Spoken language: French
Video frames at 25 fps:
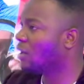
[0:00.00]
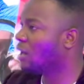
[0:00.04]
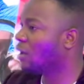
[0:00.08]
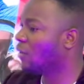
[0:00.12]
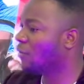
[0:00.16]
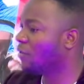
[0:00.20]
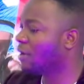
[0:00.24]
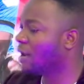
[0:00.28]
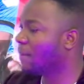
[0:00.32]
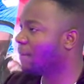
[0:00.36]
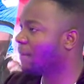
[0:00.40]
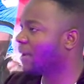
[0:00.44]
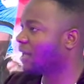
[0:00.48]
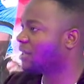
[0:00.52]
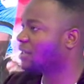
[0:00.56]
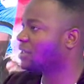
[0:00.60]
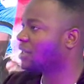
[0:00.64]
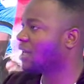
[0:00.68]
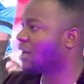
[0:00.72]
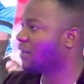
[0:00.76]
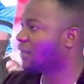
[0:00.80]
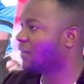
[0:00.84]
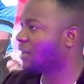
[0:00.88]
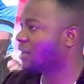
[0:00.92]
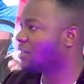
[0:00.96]
Daouda
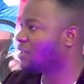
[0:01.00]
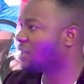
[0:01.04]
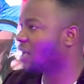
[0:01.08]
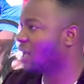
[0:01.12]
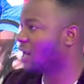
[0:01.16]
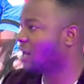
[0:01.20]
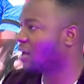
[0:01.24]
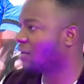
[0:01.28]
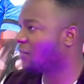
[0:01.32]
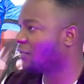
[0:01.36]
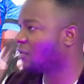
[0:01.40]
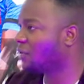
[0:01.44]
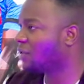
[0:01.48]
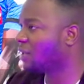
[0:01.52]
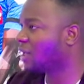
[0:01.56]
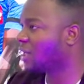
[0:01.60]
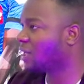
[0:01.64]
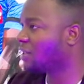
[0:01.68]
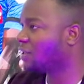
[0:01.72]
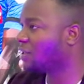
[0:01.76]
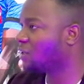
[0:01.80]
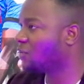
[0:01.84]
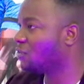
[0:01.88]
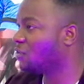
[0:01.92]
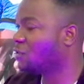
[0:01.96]
partira avec un
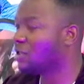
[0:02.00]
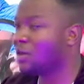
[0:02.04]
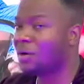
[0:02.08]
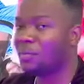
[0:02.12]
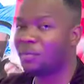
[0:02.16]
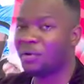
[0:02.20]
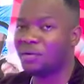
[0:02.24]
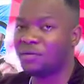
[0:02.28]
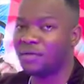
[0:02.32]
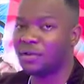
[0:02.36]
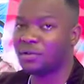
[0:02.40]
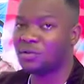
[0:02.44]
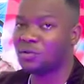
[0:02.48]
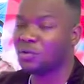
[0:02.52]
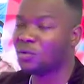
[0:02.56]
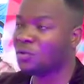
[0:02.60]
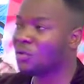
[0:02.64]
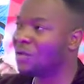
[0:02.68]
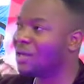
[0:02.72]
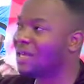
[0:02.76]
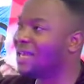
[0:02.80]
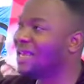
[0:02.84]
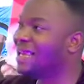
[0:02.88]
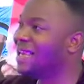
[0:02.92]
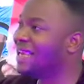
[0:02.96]
avantage du simple fait
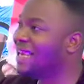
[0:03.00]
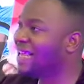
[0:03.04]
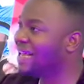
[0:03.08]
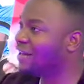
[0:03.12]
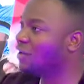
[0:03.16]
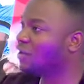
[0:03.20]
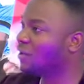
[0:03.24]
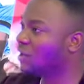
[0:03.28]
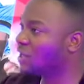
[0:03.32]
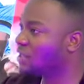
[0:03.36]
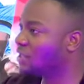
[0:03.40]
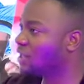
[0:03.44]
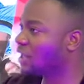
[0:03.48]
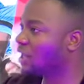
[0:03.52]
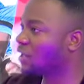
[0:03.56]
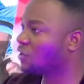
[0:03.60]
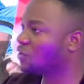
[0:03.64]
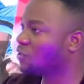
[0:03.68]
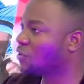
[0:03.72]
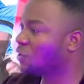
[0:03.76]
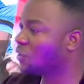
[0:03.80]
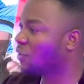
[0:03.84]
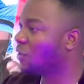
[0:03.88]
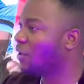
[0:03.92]
qu'il est dans la sélection